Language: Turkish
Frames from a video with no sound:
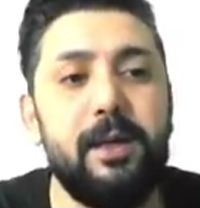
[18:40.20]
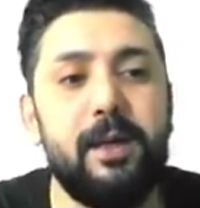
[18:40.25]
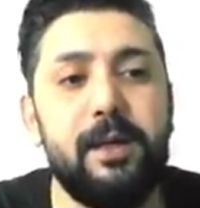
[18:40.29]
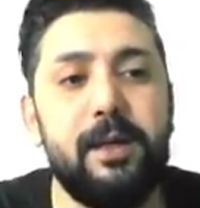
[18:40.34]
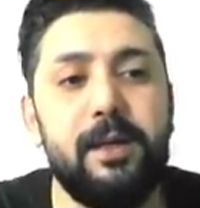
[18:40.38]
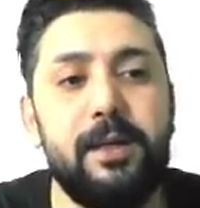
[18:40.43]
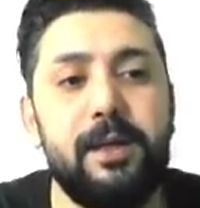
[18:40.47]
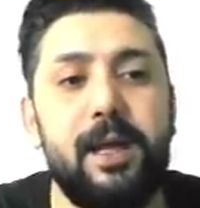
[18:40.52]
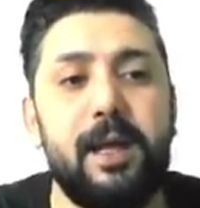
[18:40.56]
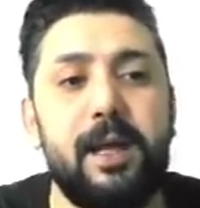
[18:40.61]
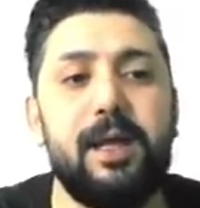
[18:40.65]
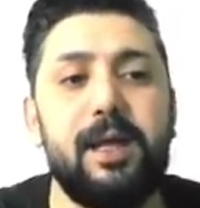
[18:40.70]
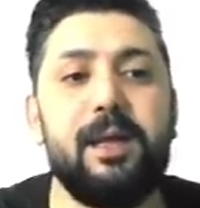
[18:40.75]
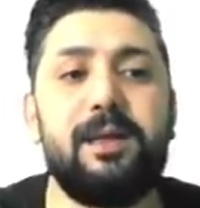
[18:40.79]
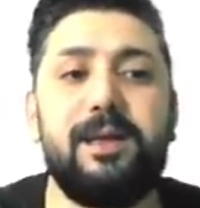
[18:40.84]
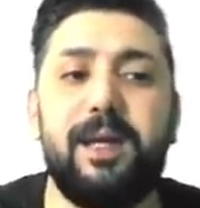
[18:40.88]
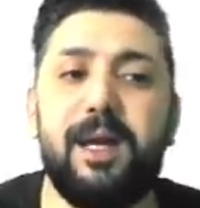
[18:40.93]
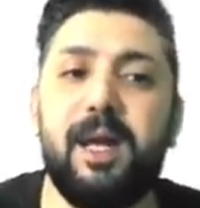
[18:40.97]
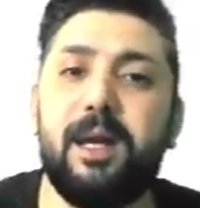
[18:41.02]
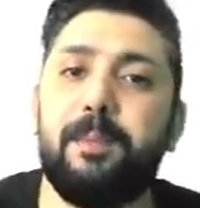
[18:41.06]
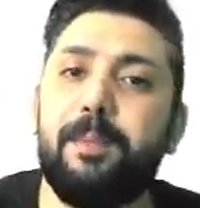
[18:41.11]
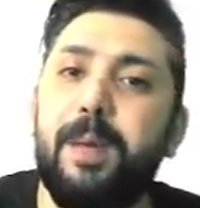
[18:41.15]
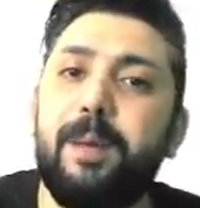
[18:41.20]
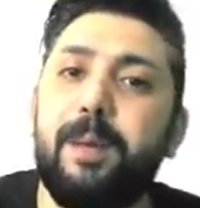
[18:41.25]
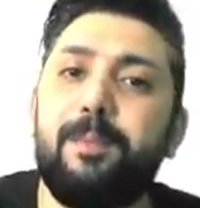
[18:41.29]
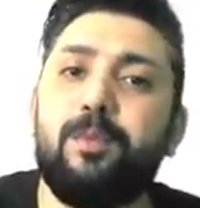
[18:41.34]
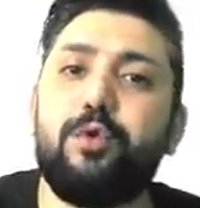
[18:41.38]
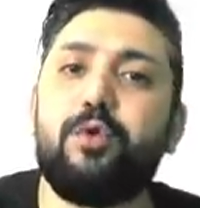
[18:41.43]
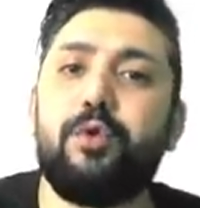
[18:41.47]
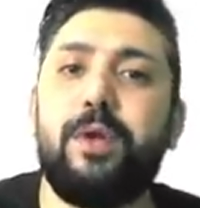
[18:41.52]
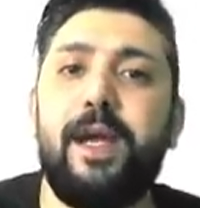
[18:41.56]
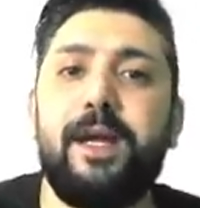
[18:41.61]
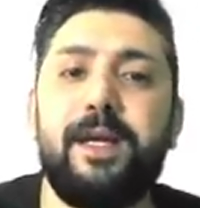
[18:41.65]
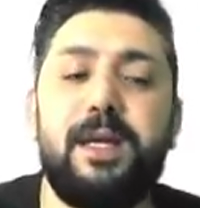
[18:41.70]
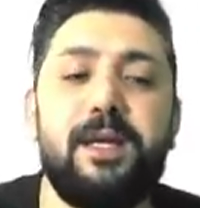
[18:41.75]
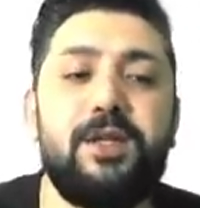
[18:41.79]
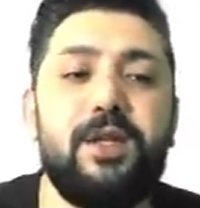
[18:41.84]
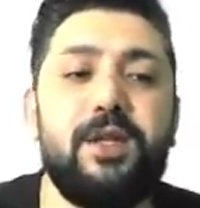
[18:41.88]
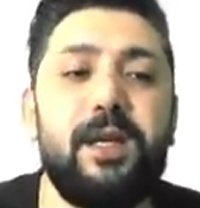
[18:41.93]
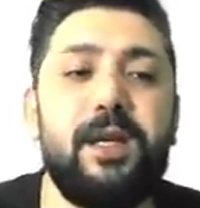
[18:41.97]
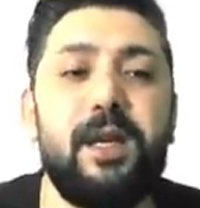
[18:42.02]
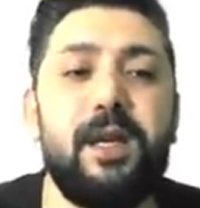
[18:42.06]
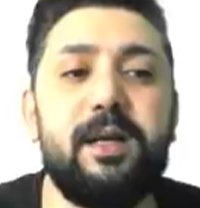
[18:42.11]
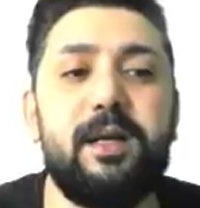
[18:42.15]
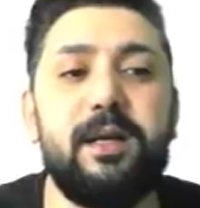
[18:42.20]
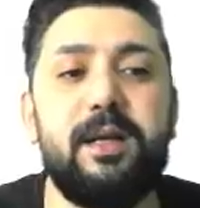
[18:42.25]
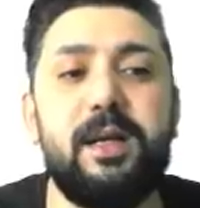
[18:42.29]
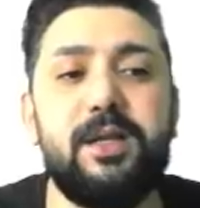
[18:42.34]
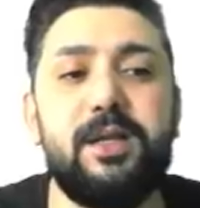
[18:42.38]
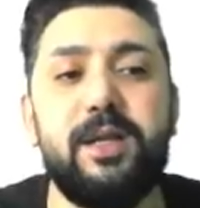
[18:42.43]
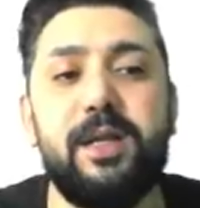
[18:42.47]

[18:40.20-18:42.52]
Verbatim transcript: Ya da direktman buradan geçer arkadaşlar.